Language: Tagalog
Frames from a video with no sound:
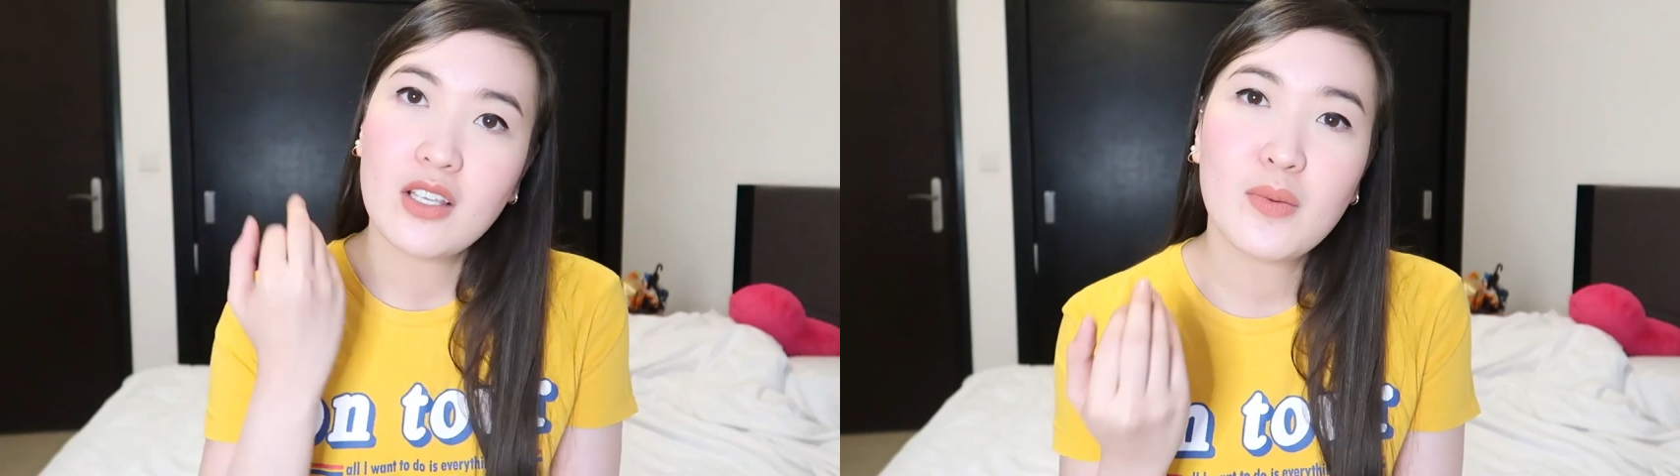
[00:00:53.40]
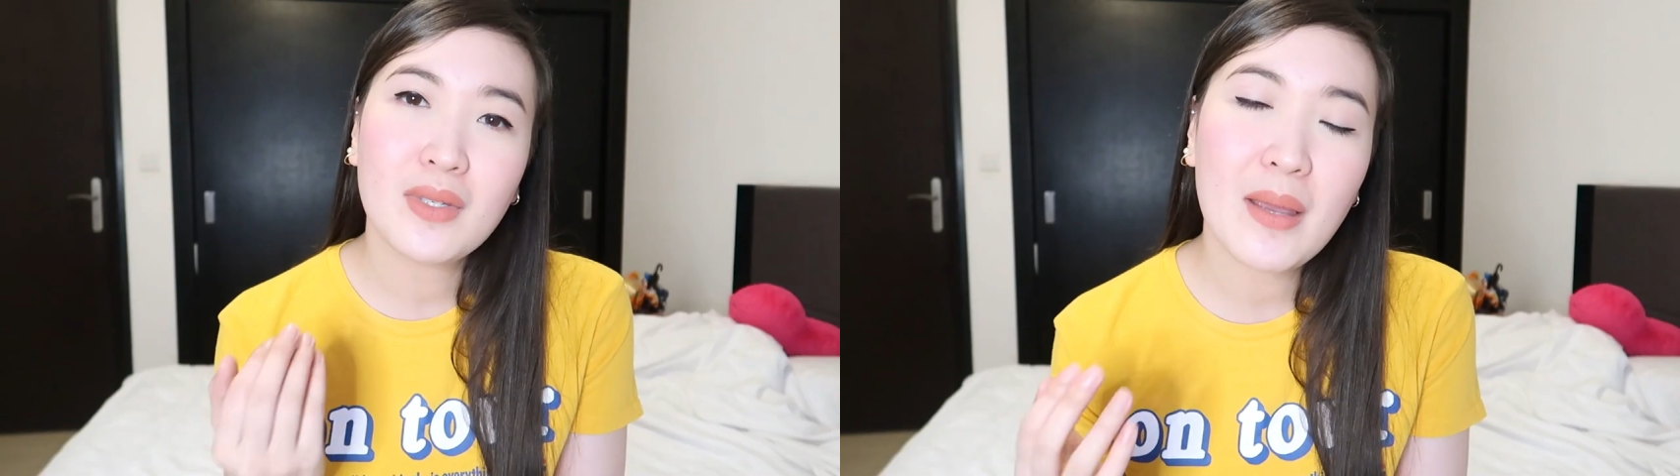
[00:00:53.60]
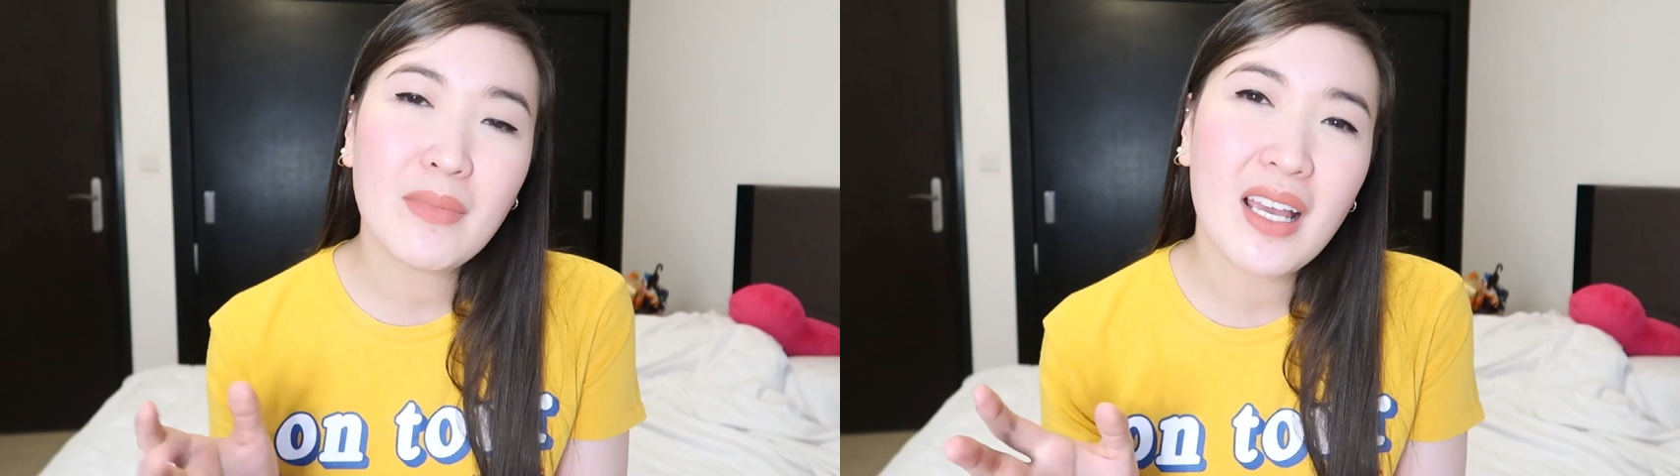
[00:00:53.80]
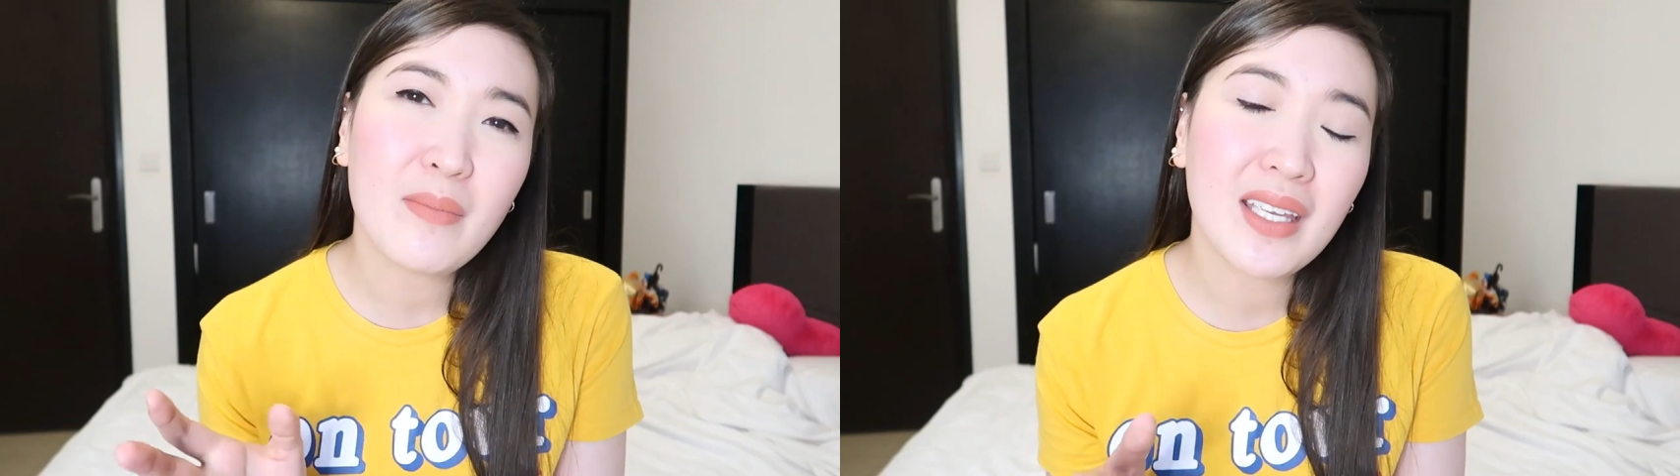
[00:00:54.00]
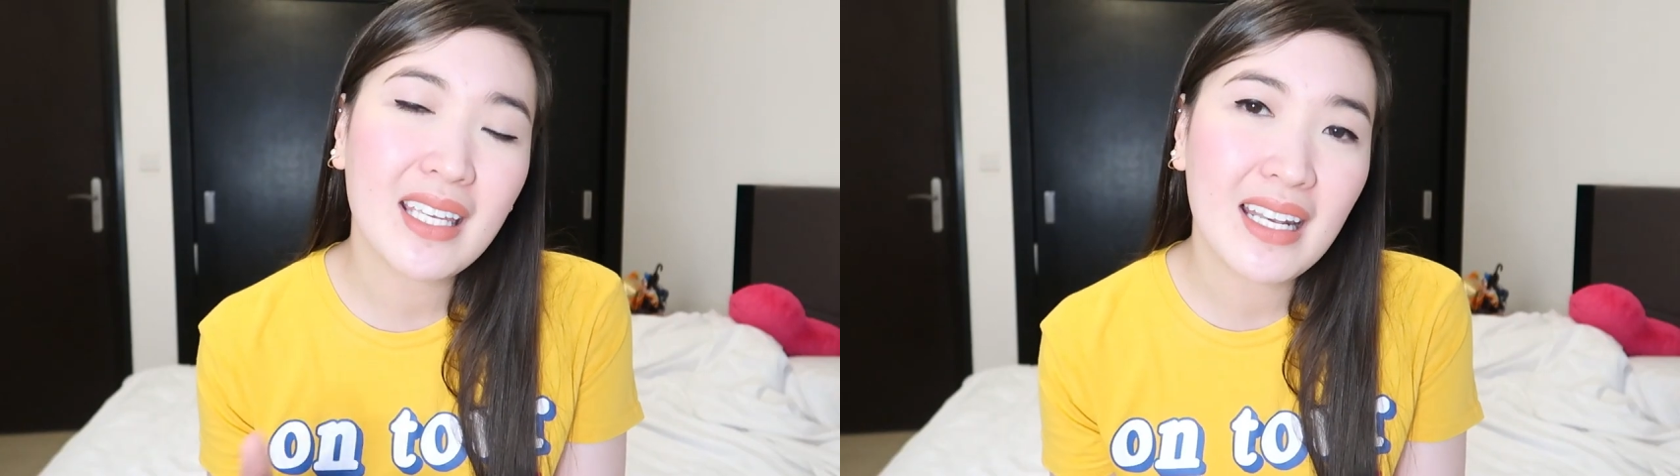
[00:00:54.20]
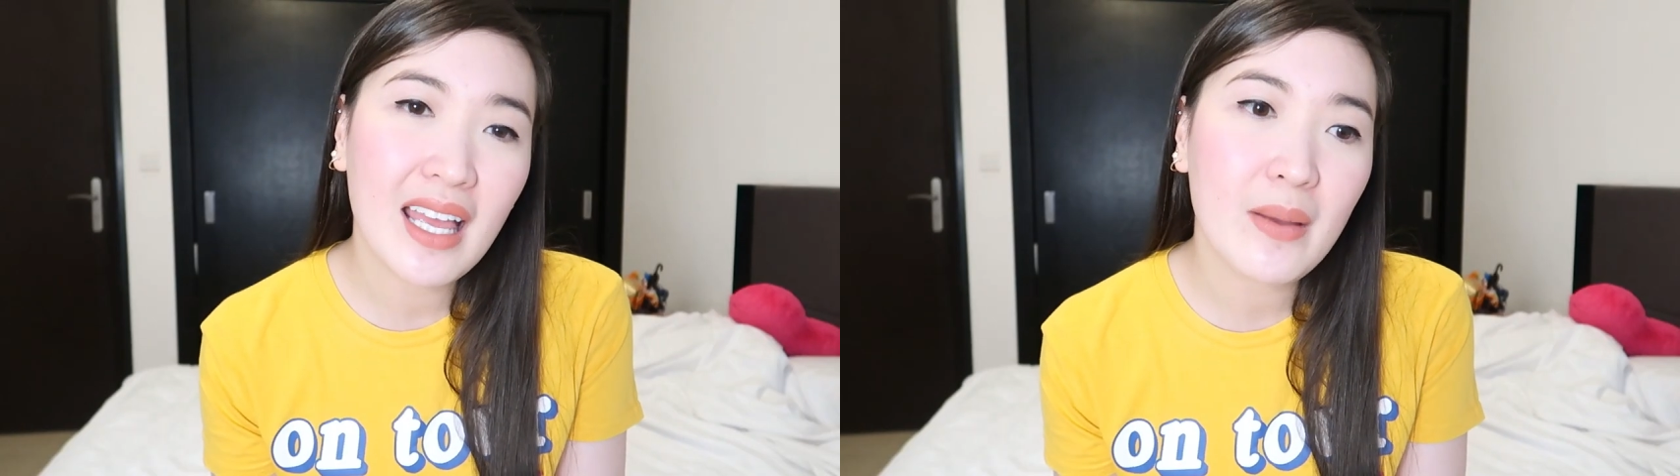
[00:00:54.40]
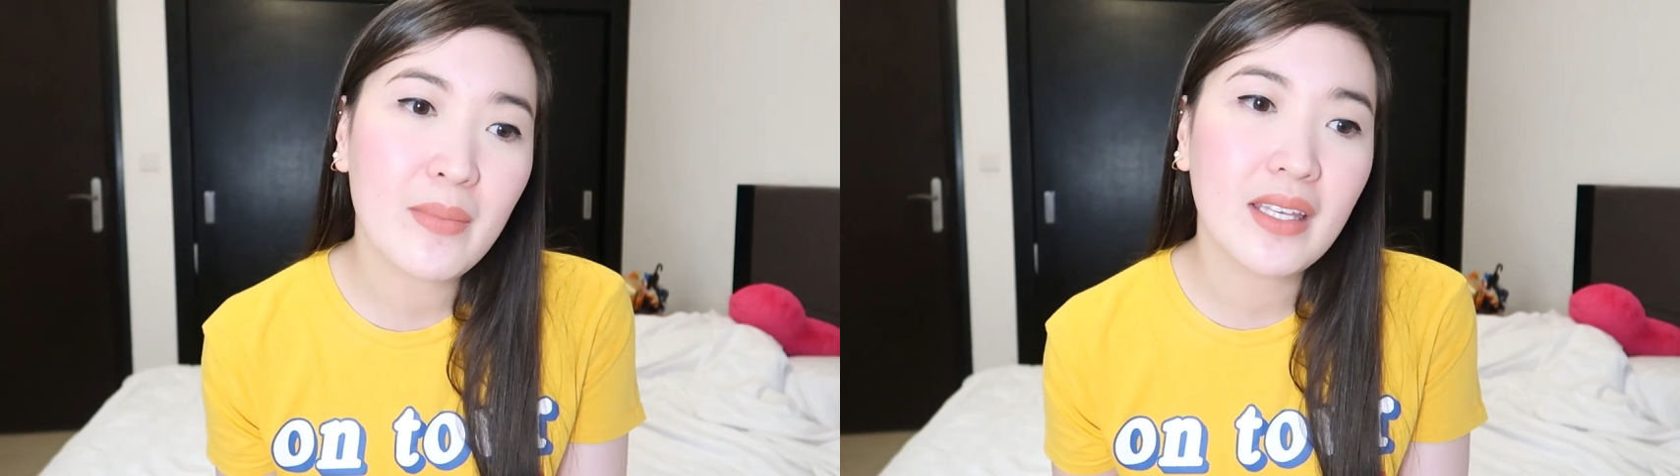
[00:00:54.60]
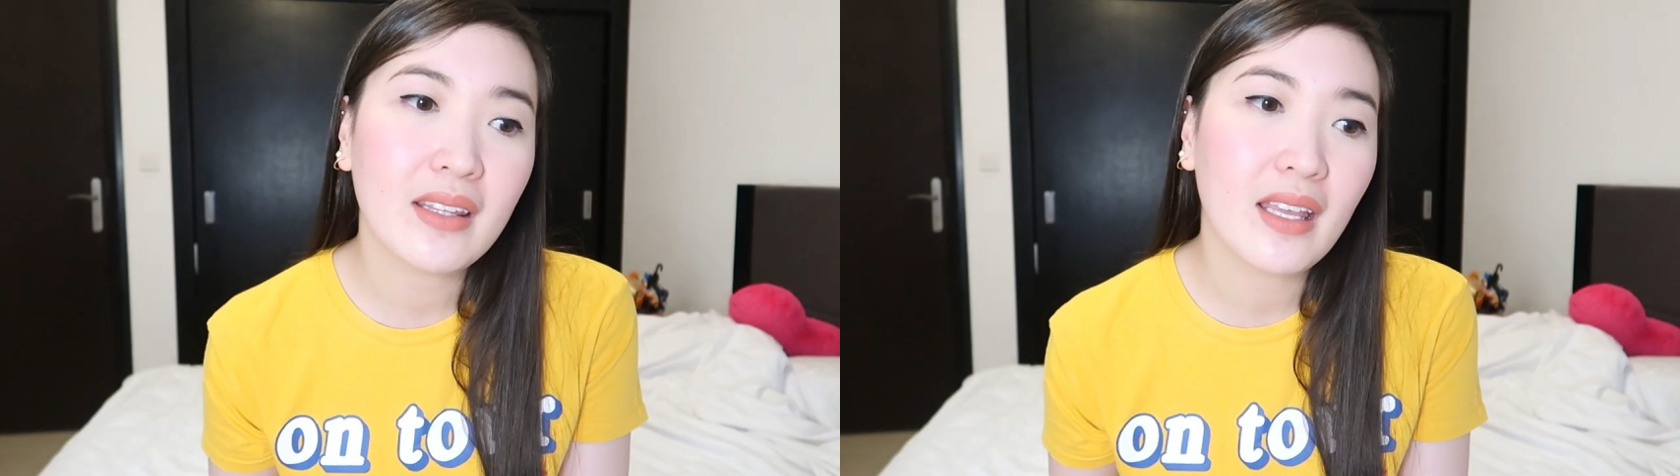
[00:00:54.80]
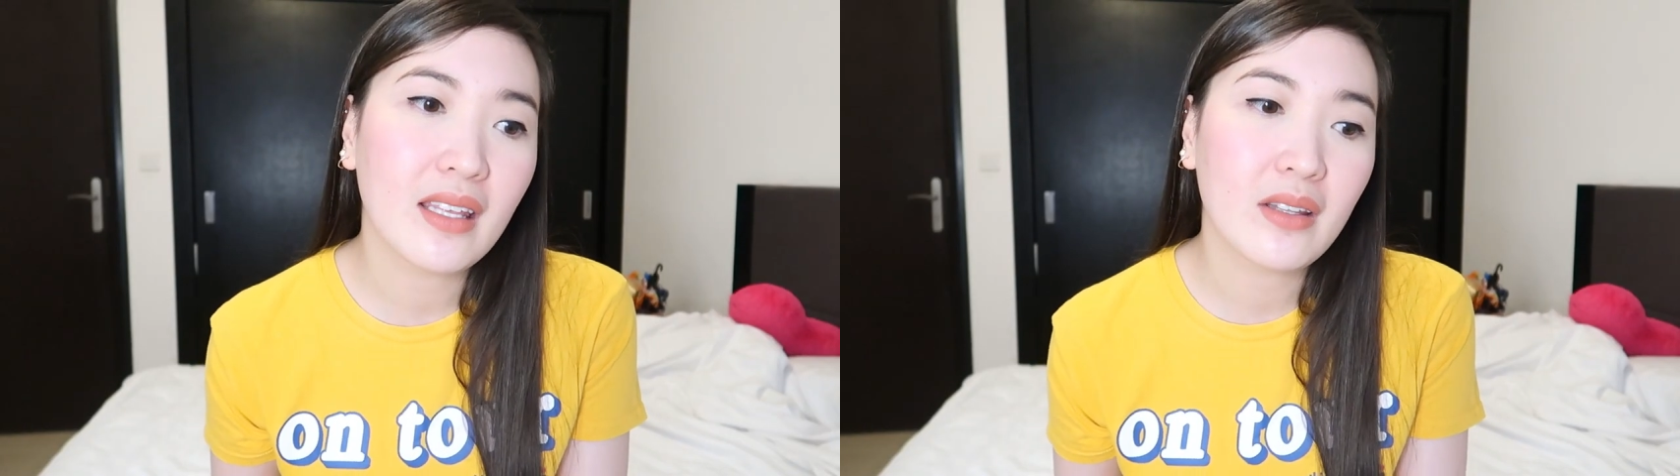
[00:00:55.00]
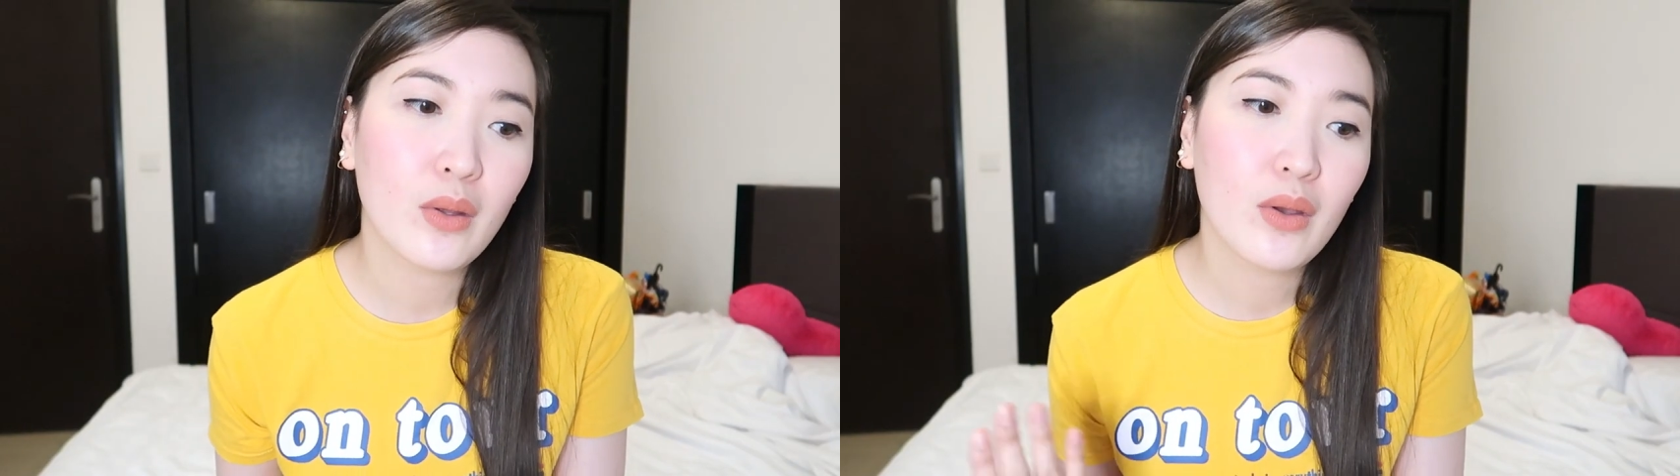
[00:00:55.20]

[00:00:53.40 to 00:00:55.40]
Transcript: So, madami na kaming ginamit and